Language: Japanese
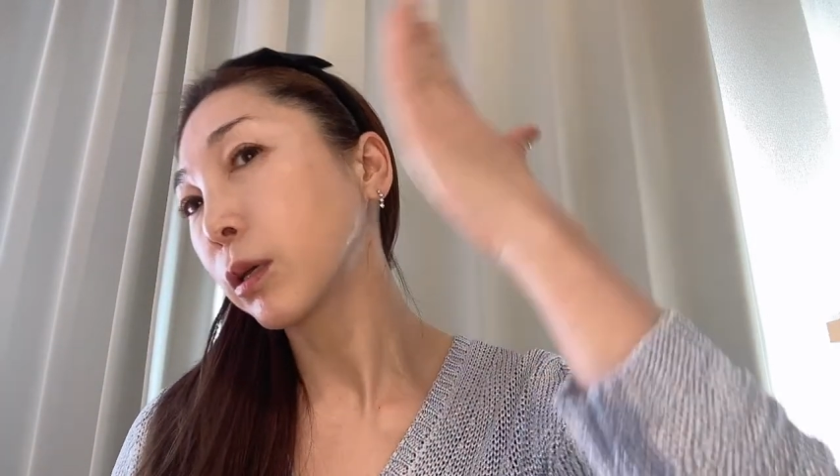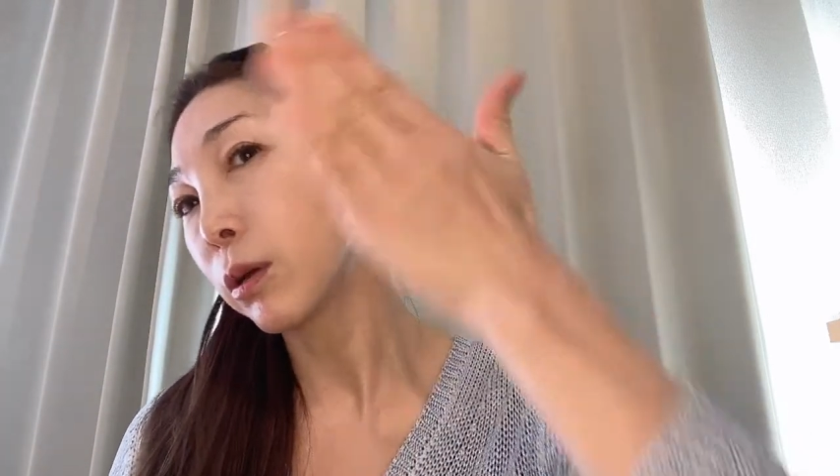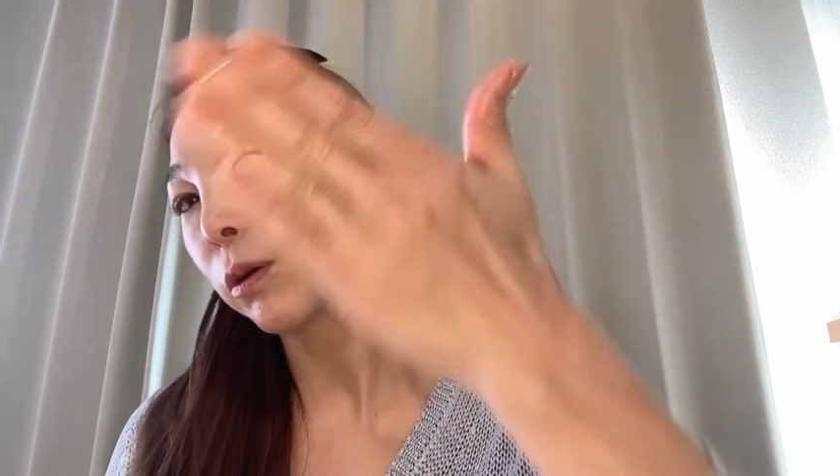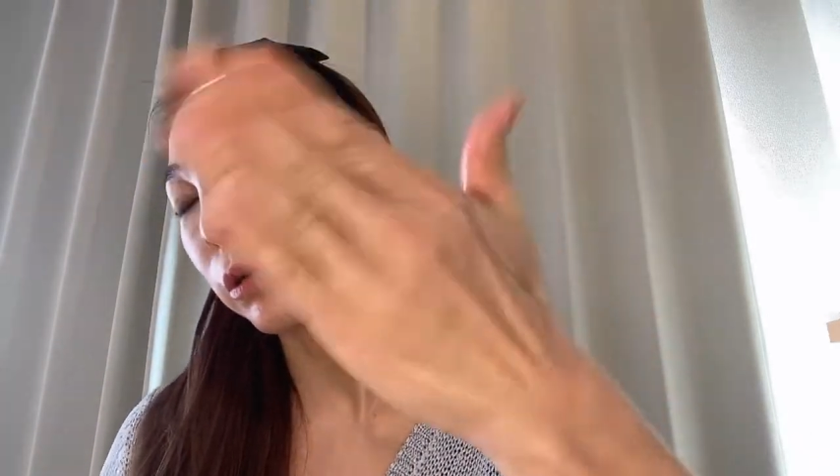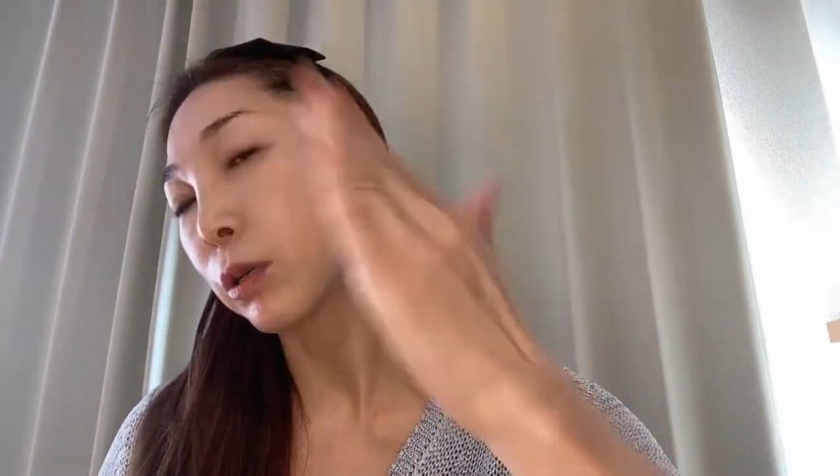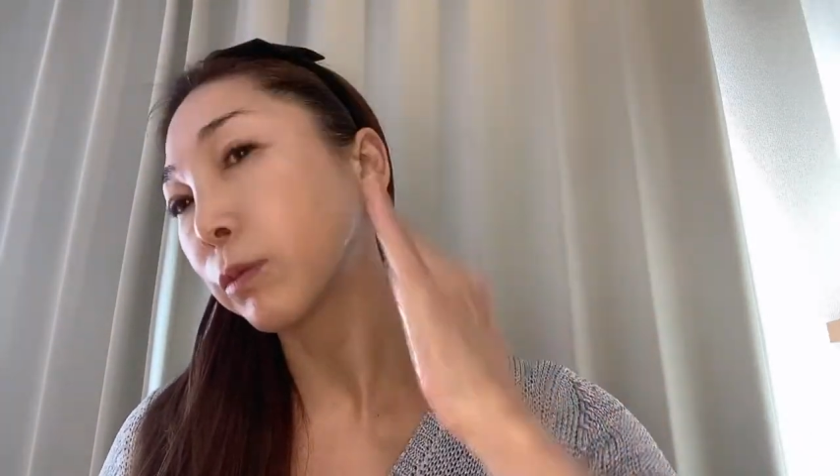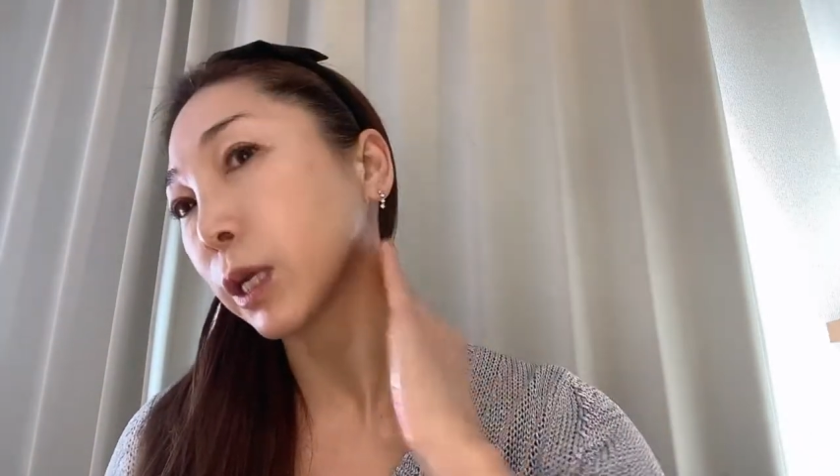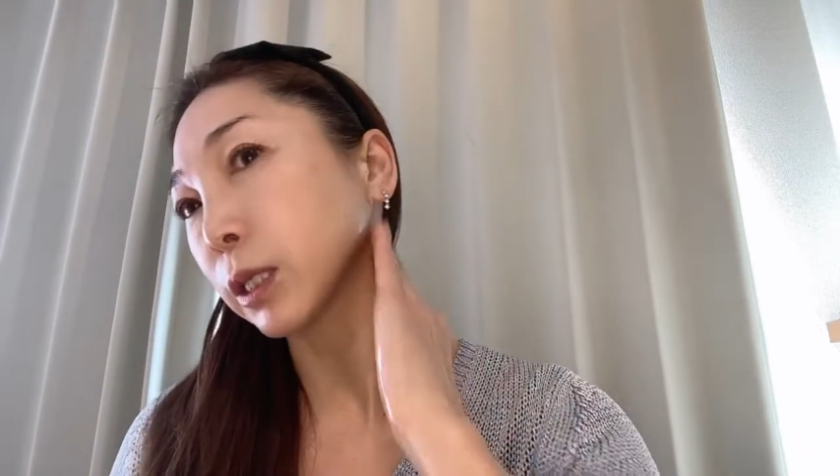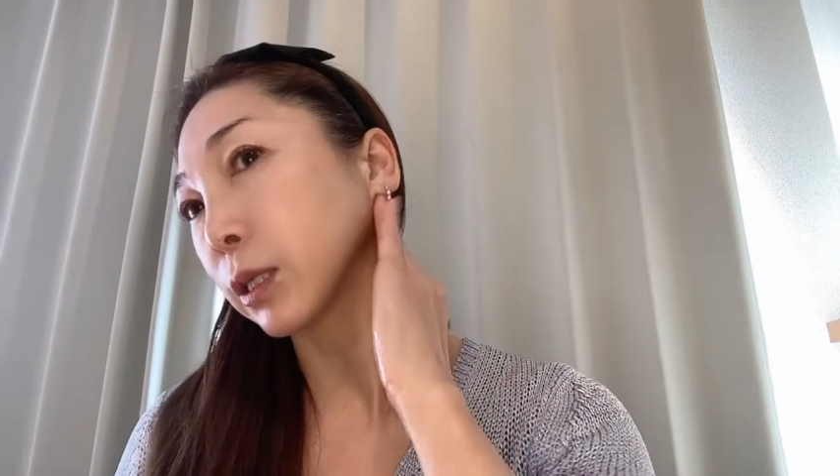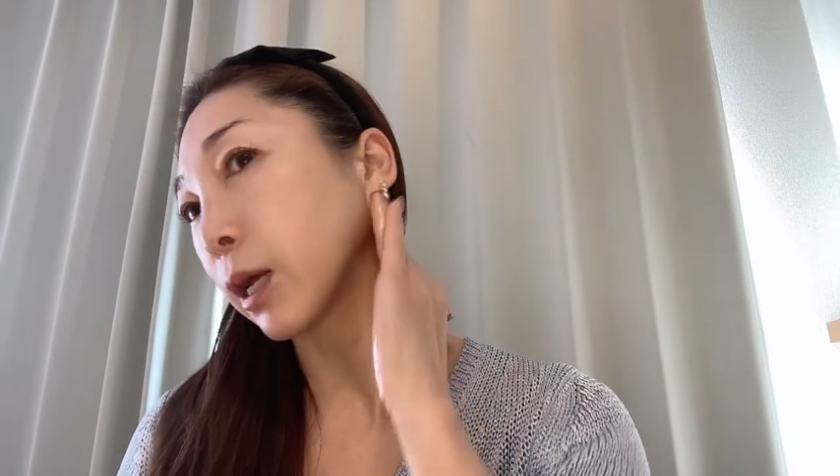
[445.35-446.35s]
4本指
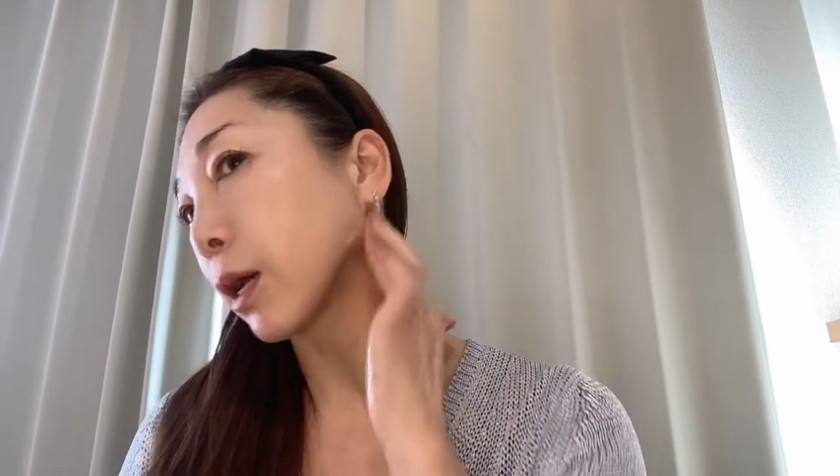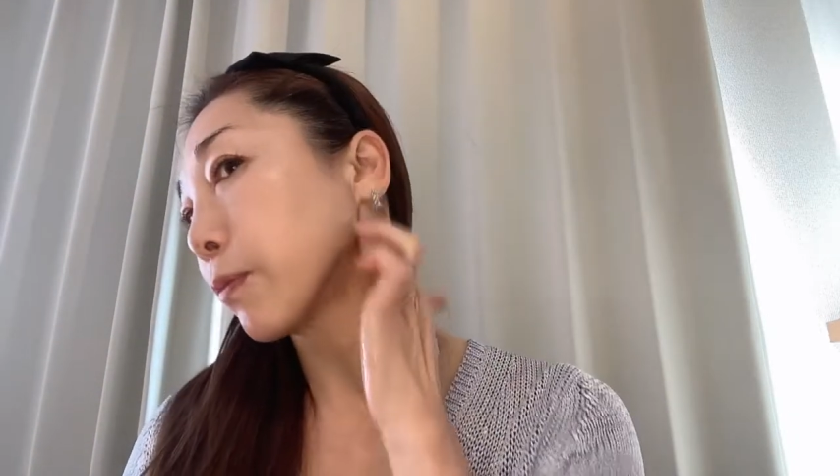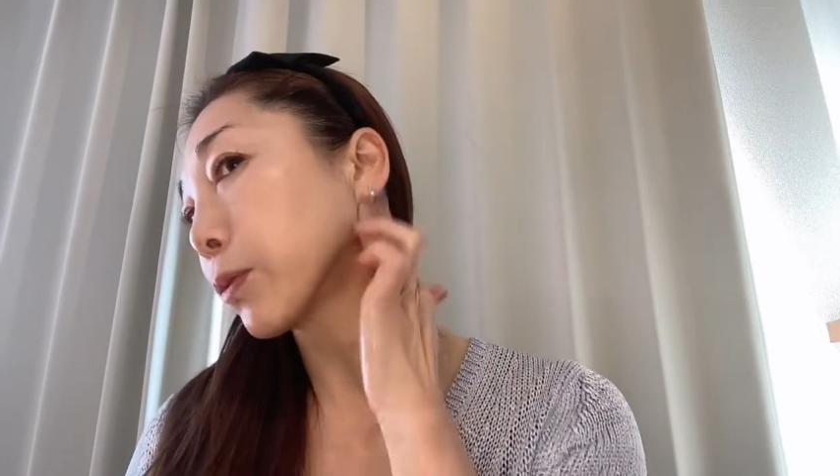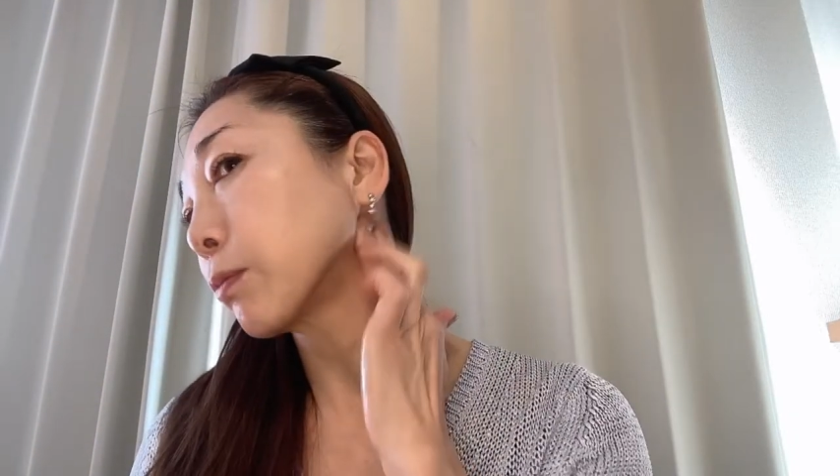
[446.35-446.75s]
出して